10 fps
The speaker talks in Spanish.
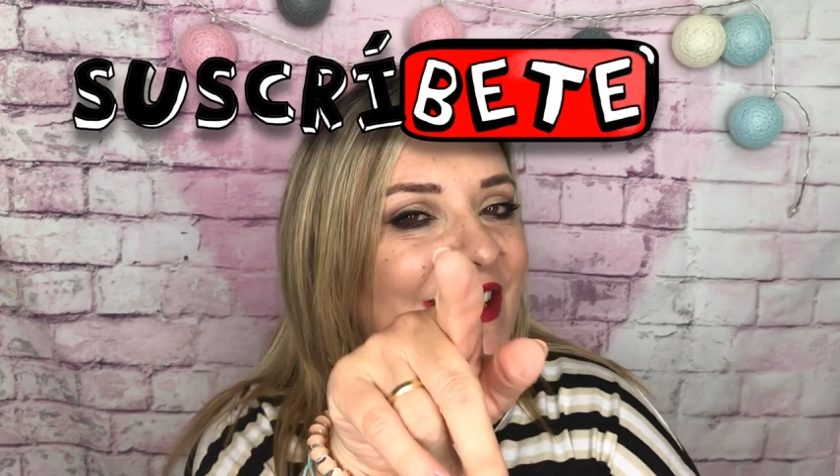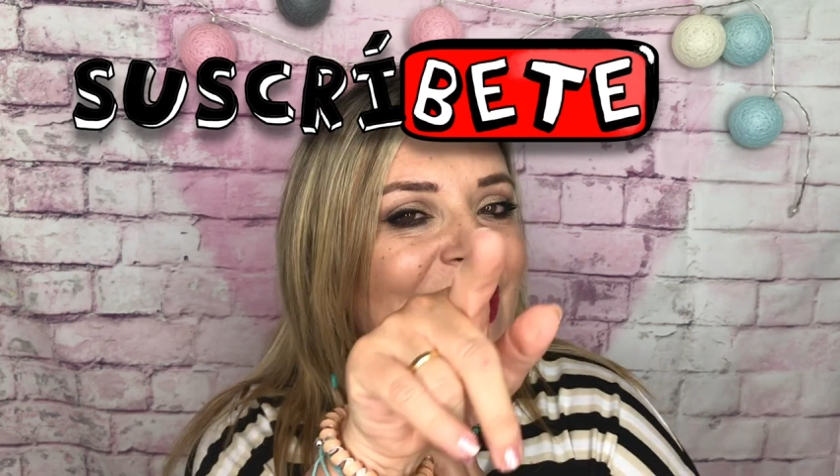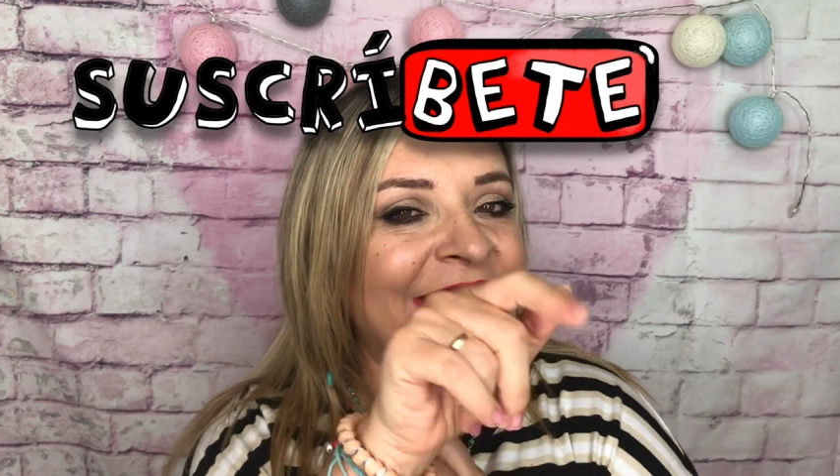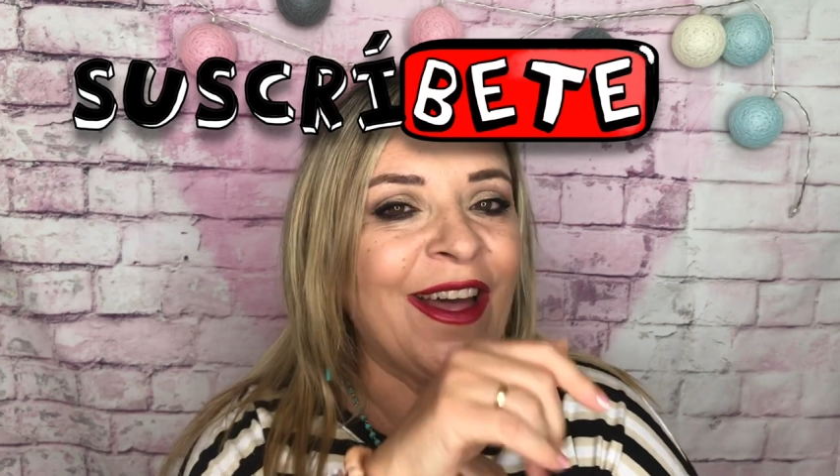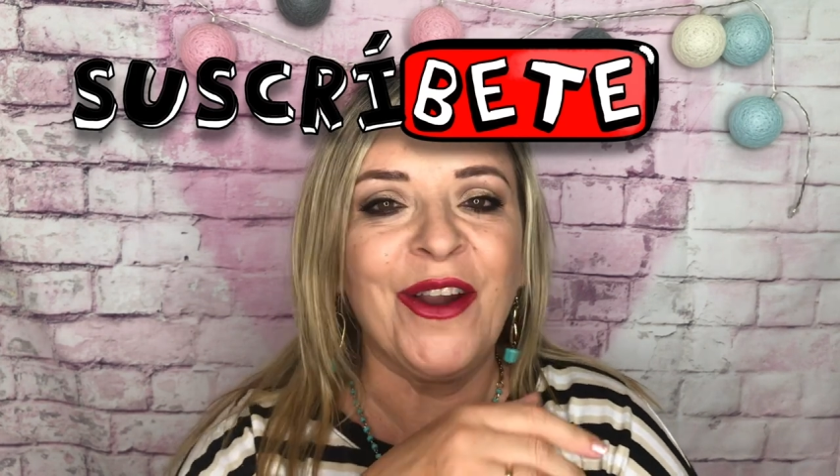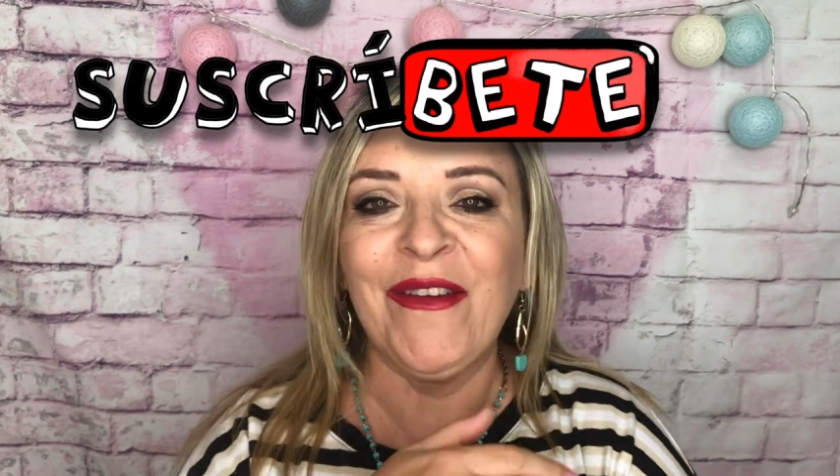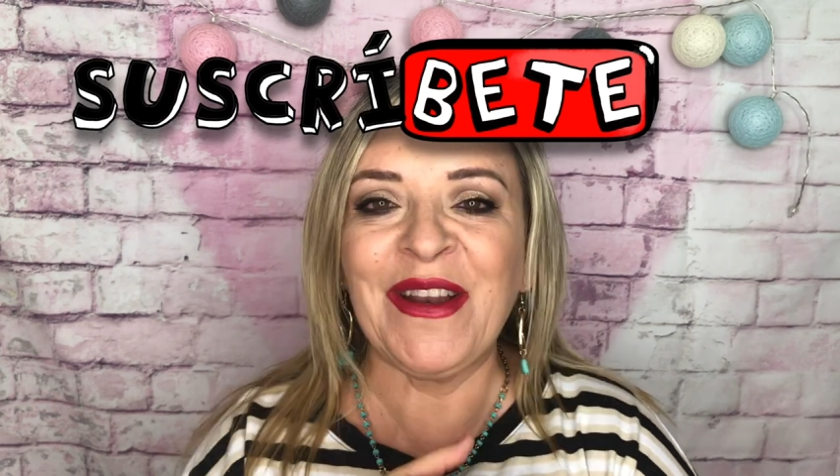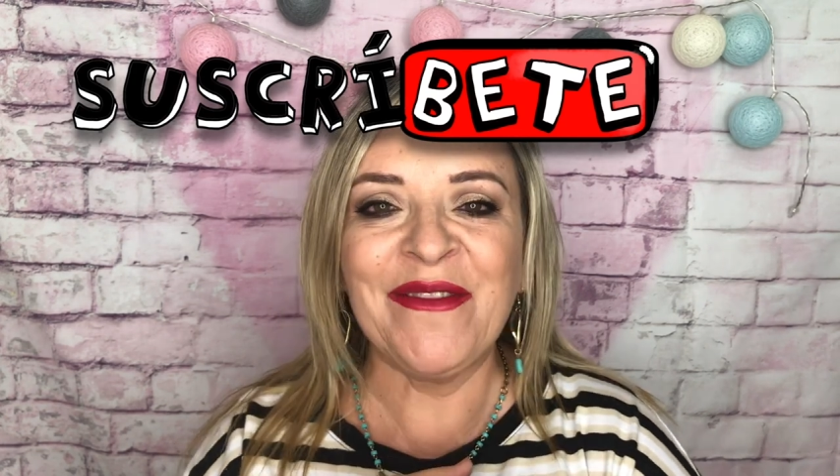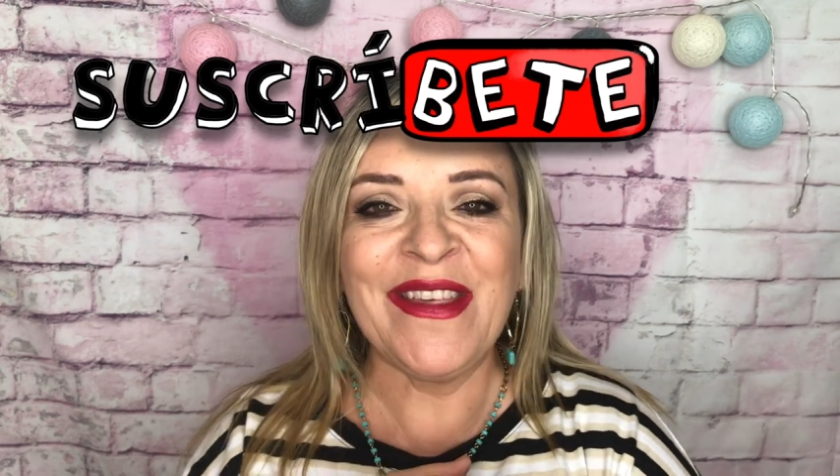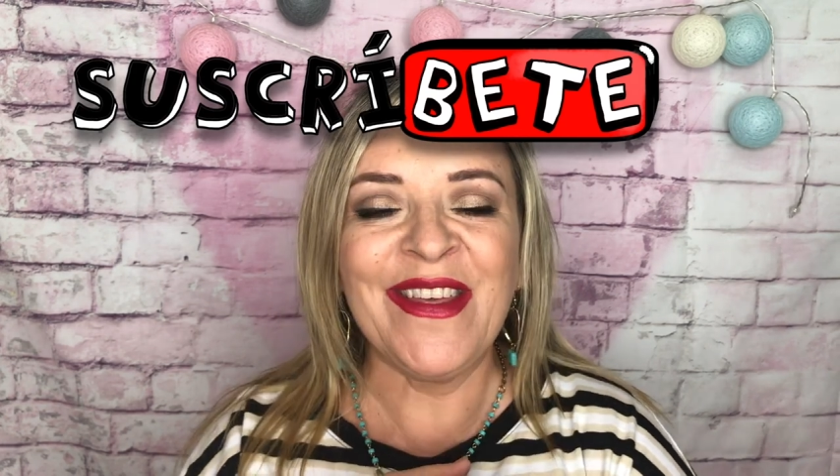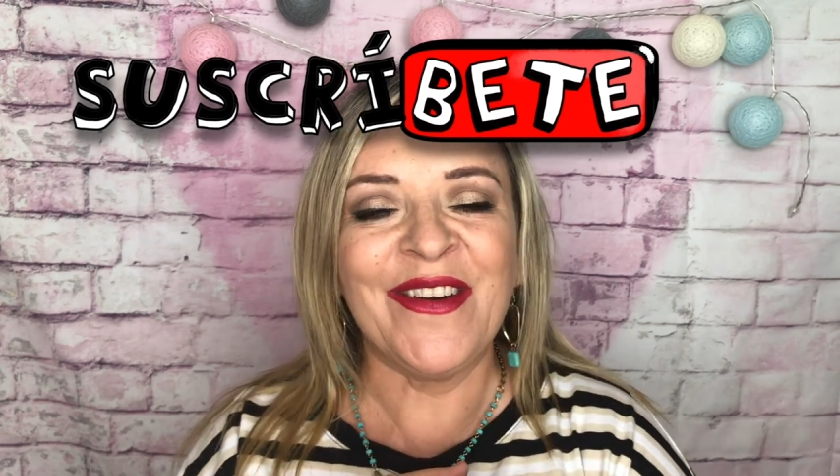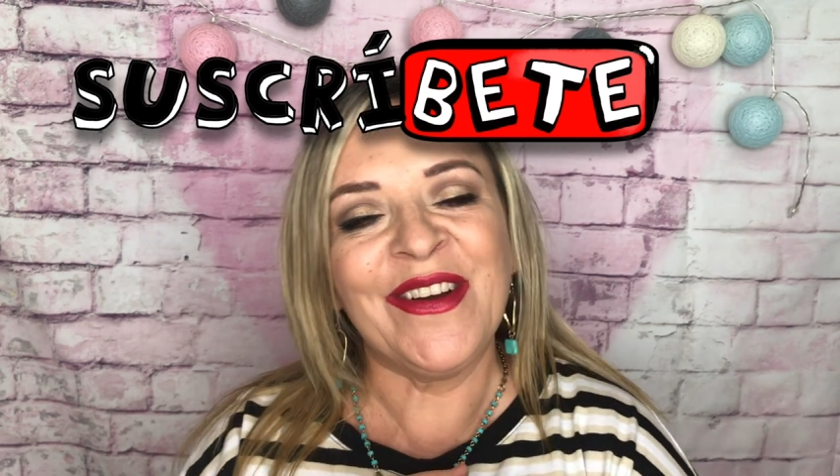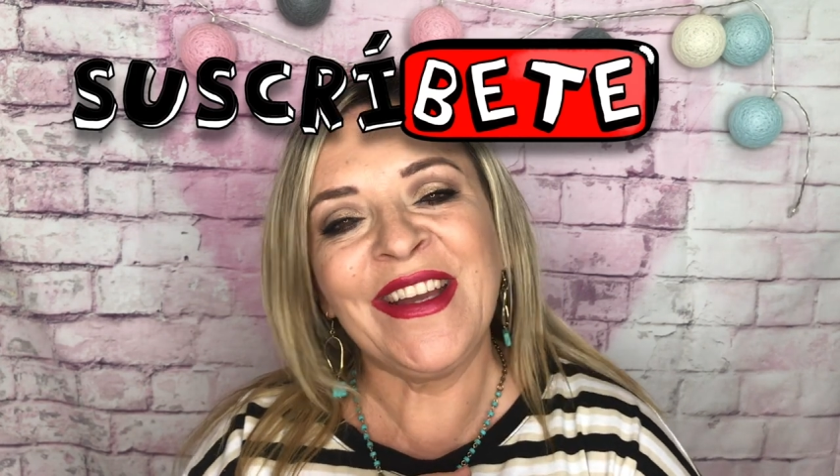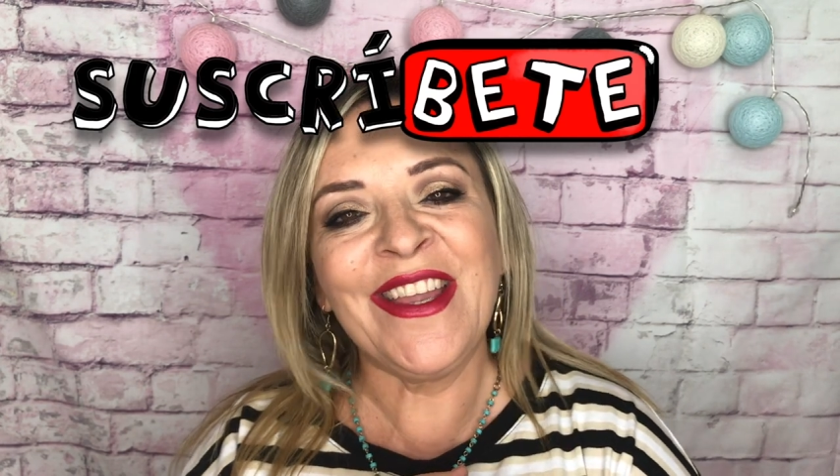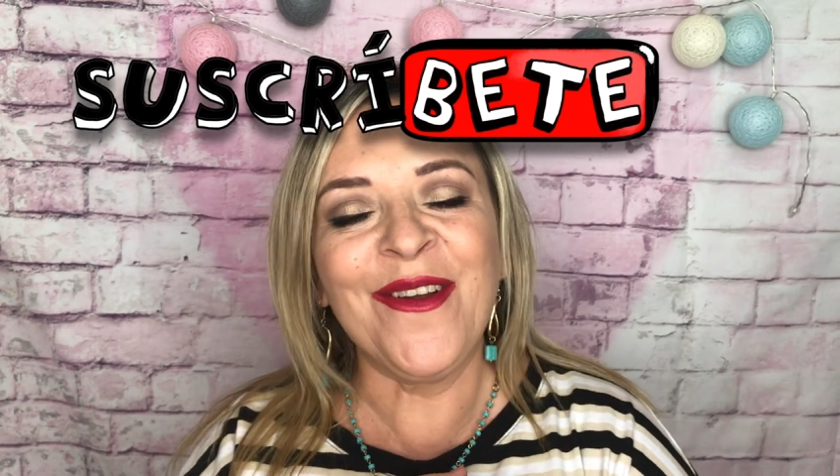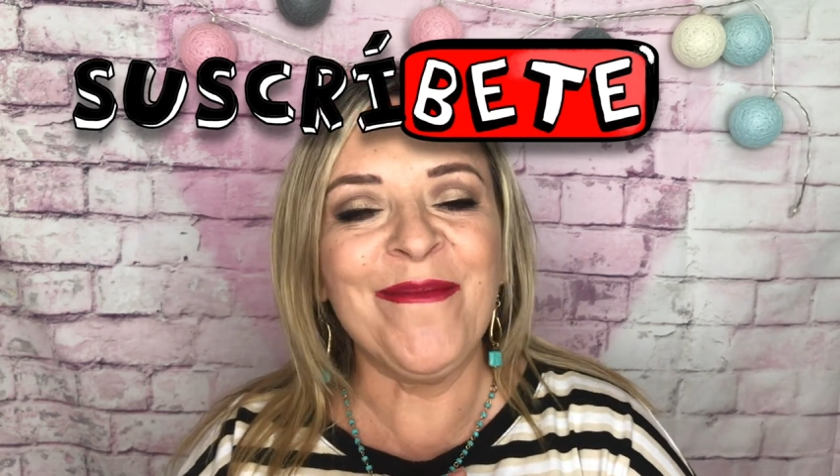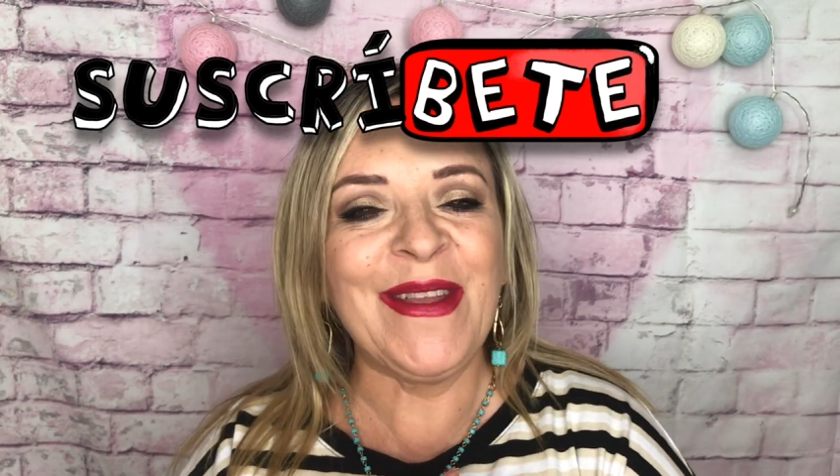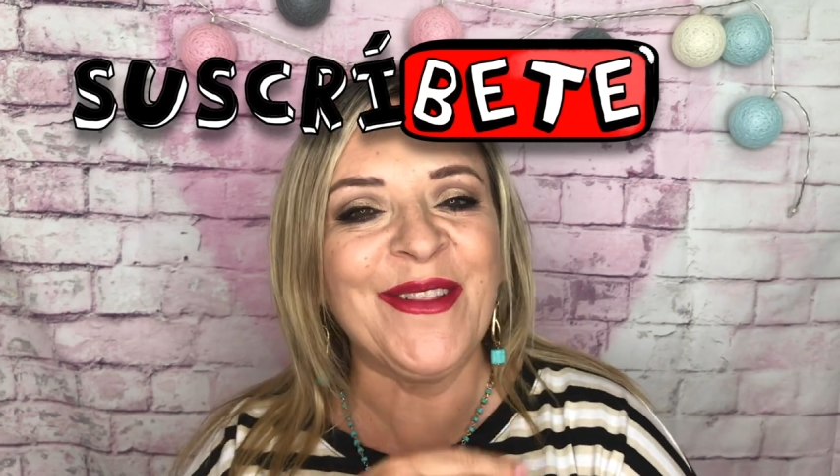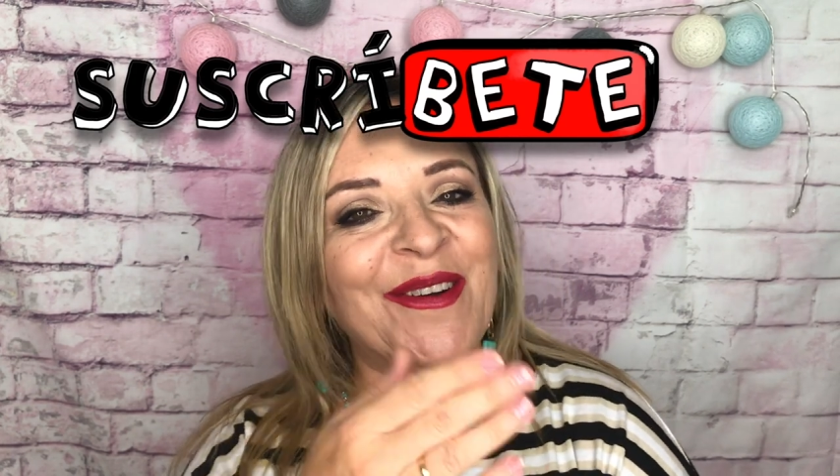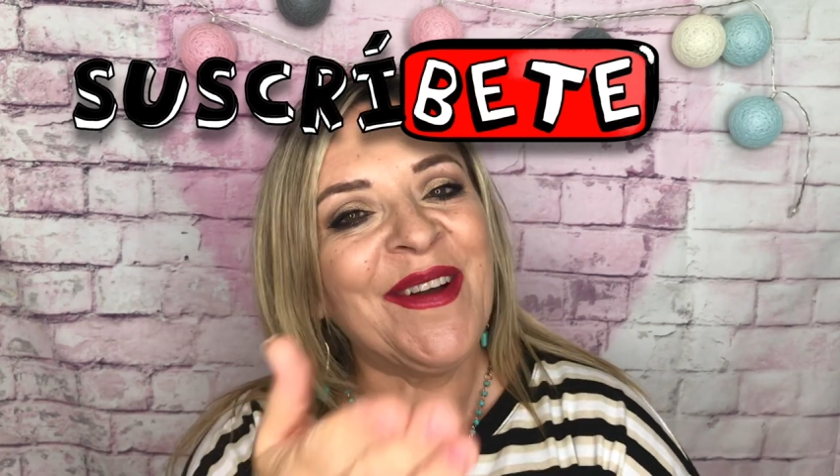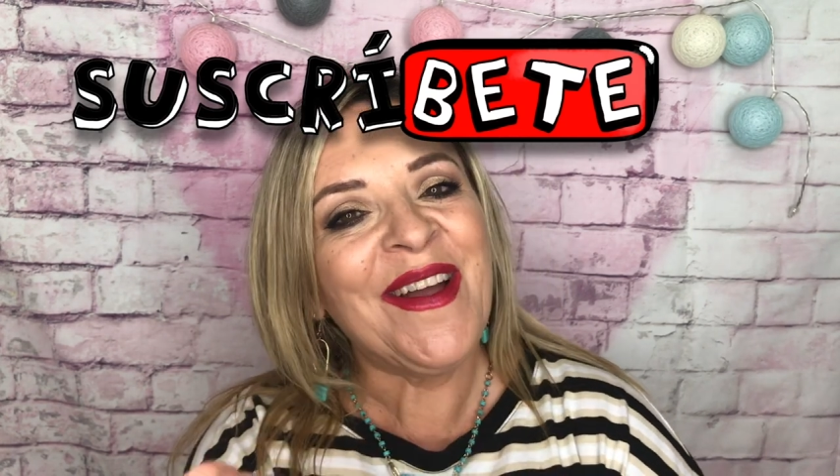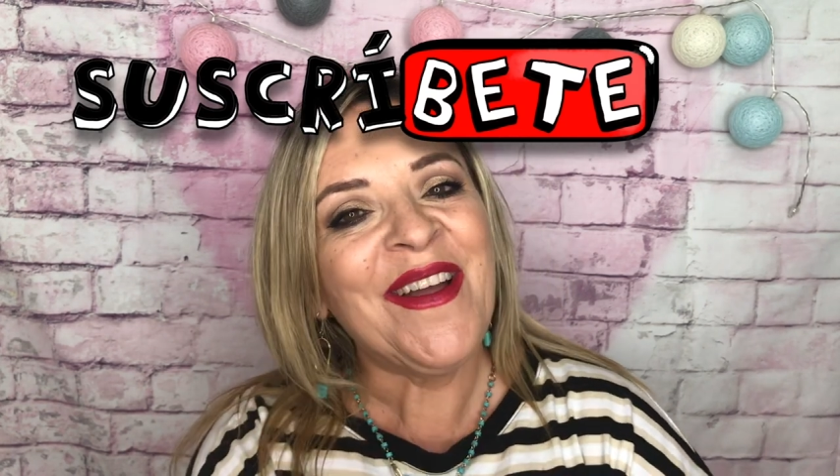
Quedar a ver el vídeo, que yo invito.